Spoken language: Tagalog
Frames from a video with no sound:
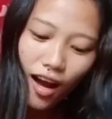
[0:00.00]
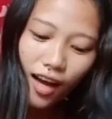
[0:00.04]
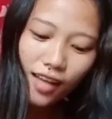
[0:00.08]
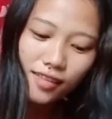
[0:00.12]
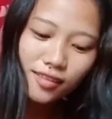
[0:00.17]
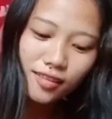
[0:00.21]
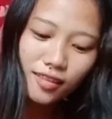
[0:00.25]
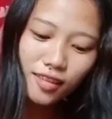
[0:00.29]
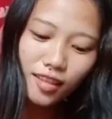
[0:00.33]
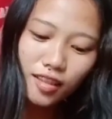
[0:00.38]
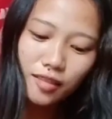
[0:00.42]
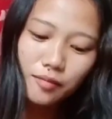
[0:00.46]

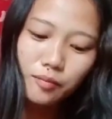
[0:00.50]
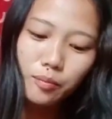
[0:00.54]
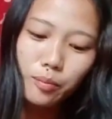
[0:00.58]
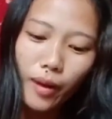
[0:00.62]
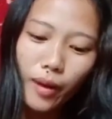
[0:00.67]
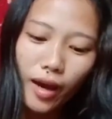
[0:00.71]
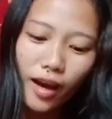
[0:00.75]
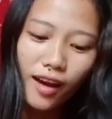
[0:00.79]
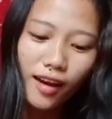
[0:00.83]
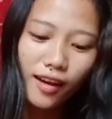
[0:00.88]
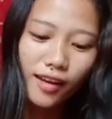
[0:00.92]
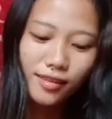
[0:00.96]
As in,
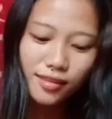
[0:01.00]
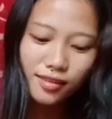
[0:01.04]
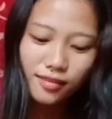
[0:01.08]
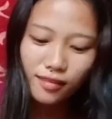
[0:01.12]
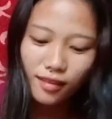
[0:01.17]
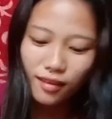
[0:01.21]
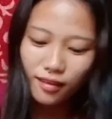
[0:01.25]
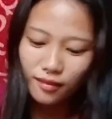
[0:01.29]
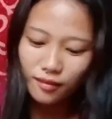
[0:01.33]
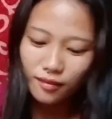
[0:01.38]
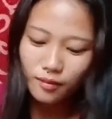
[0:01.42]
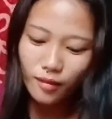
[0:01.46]
best.
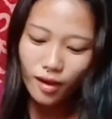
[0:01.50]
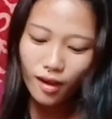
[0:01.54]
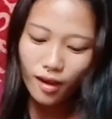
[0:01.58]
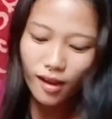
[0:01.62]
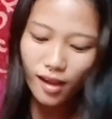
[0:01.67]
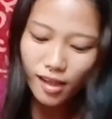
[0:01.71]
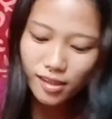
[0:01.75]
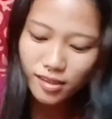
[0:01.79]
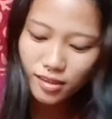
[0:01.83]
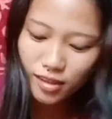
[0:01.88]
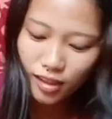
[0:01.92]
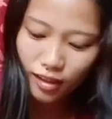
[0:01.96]

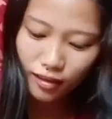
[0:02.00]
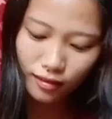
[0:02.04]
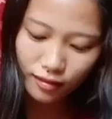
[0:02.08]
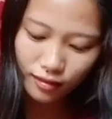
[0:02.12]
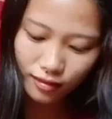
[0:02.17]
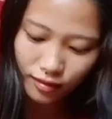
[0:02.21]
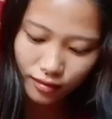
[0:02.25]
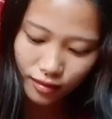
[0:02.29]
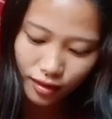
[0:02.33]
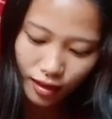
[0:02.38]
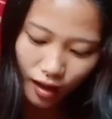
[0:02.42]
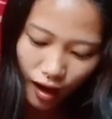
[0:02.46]
As in,
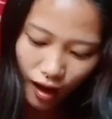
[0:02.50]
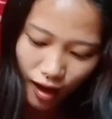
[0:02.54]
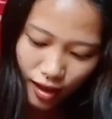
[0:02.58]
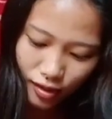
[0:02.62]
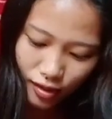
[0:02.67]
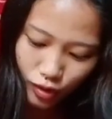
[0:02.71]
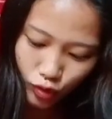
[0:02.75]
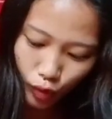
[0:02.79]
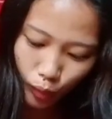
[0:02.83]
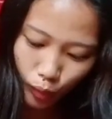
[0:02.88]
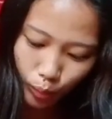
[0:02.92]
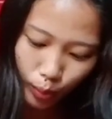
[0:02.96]

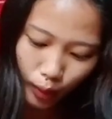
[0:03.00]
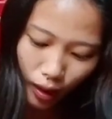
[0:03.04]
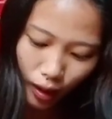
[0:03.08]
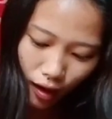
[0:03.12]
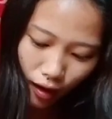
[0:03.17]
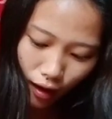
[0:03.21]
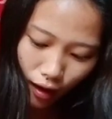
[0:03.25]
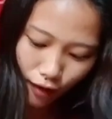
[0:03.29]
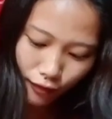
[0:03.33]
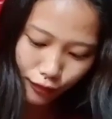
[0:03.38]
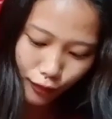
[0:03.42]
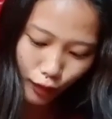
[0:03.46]
guys,
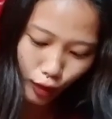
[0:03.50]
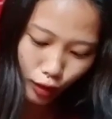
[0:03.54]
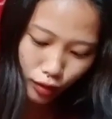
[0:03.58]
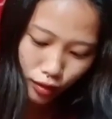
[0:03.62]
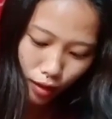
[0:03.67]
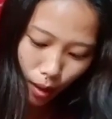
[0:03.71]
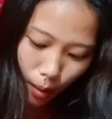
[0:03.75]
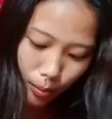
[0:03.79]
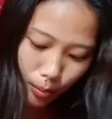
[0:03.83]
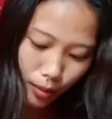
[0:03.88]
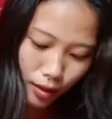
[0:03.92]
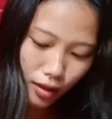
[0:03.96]
sobrang
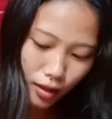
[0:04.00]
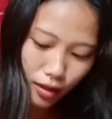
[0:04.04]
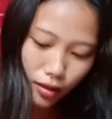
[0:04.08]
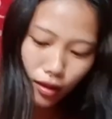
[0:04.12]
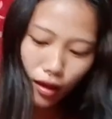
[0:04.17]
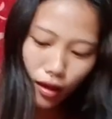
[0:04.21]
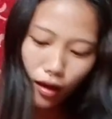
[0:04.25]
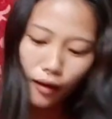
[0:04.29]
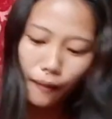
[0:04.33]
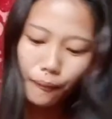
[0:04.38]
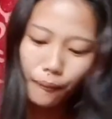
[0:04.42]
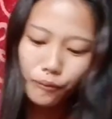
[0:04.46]
affordable
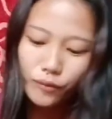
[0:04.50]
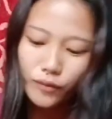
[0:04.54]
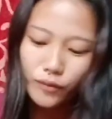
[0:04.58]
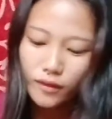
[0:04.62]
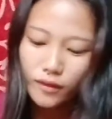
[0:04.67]
niya.